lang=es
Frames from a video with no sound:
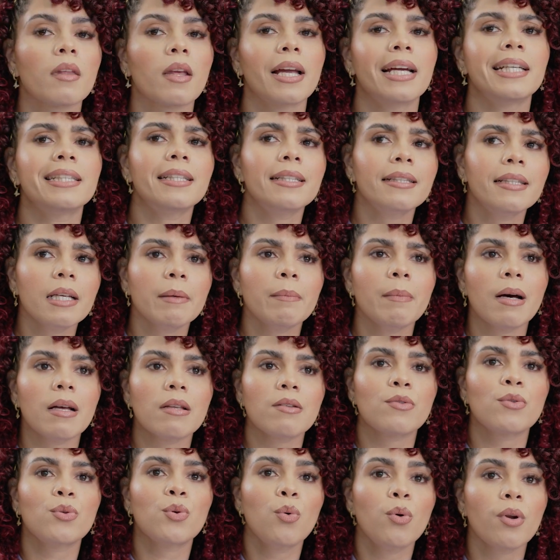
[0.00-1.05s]
Este tema
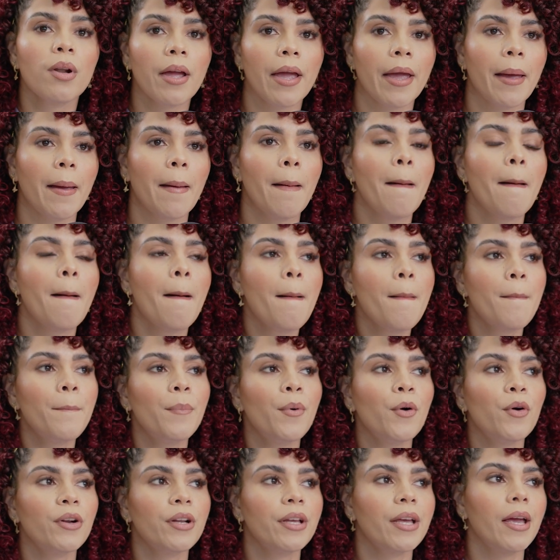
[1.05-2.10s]
surge
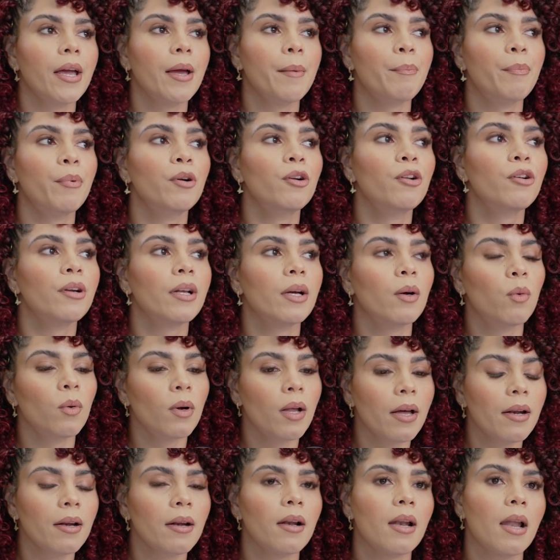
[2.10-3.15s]
porque por lo
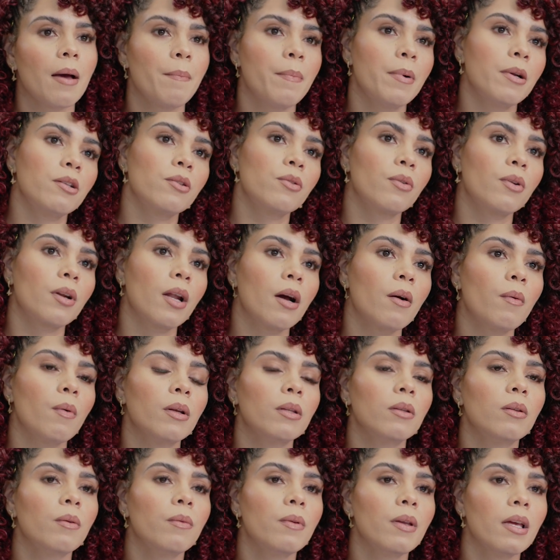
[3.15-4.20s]
regular las personas
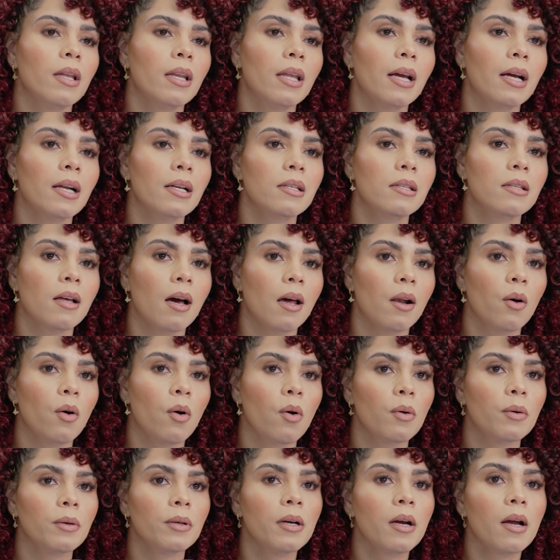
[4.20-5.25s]
cuando vienen al
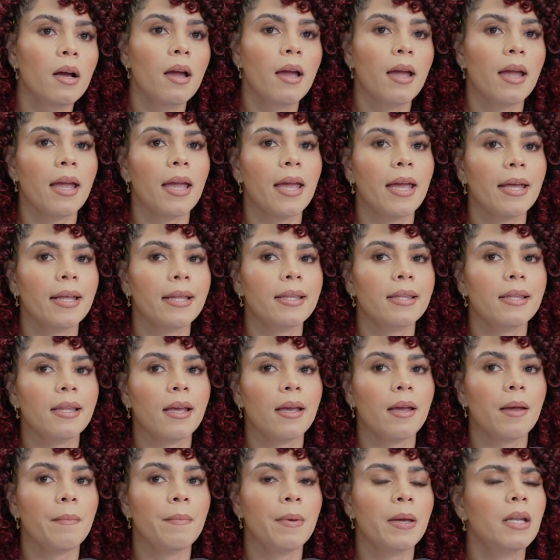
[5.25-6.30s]
salón
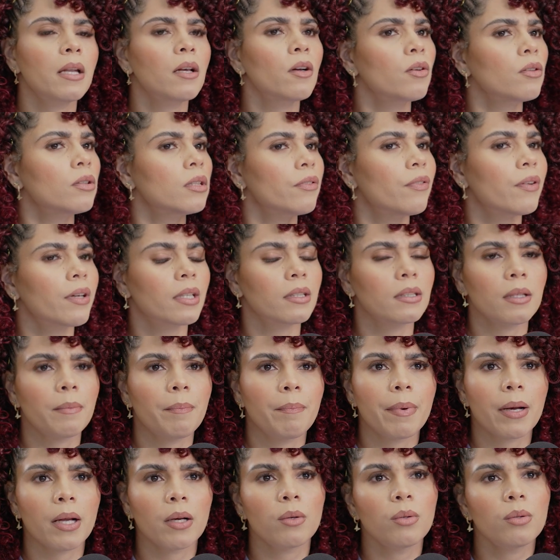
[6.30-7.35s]
este, vienen con diferentes
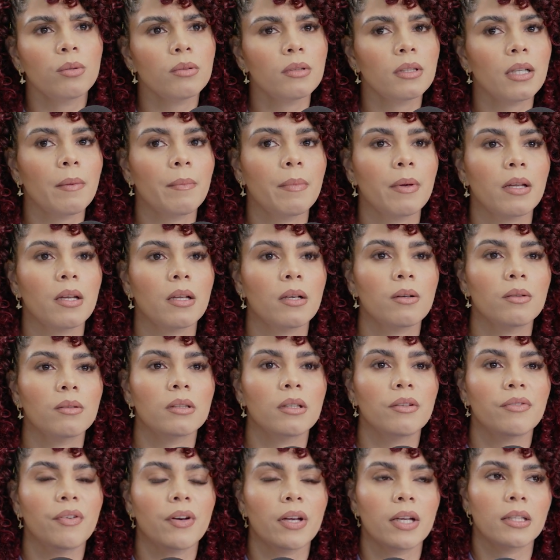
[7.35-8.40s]
preguntas, vienen con
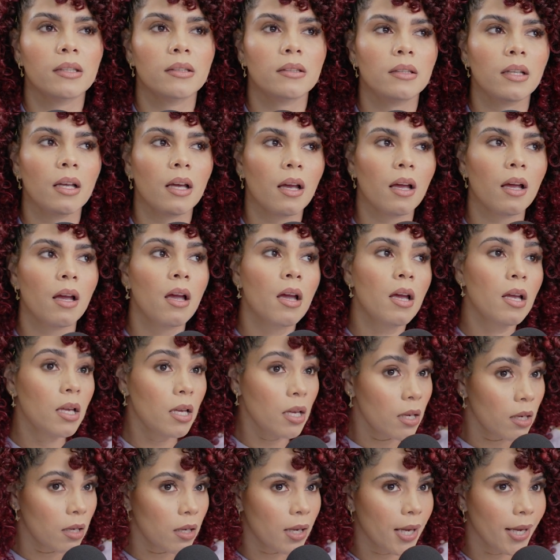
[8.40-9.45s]
diferentes
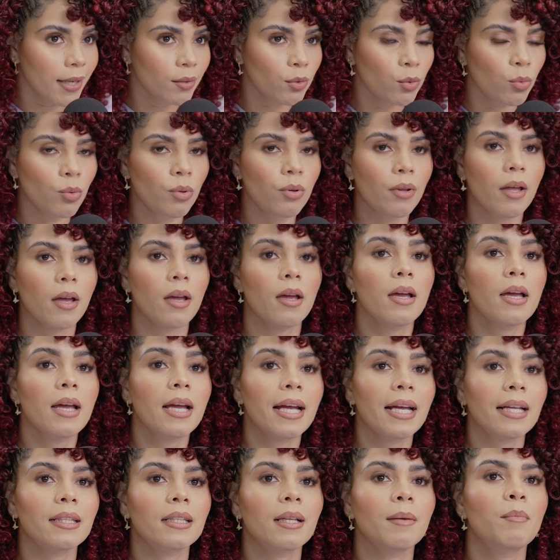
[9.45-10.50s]
inquietudes
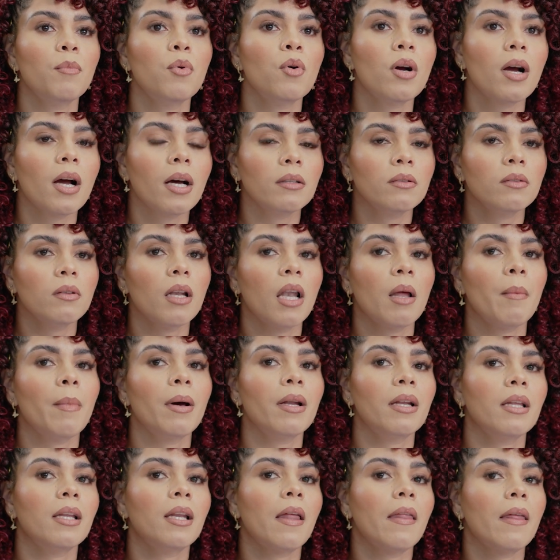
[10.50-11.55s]
que están buscando la
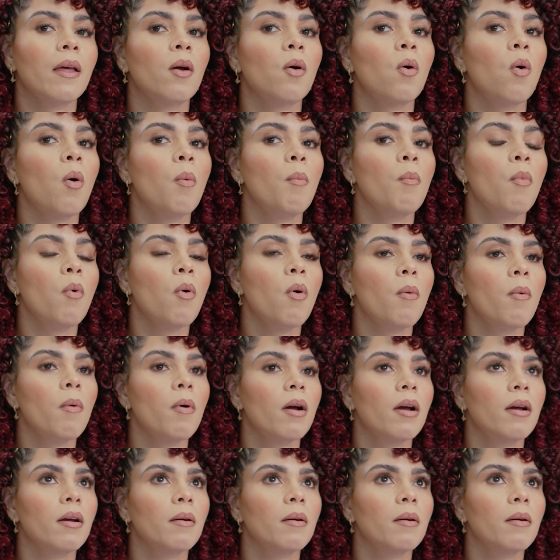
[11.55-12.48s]
manera de cómo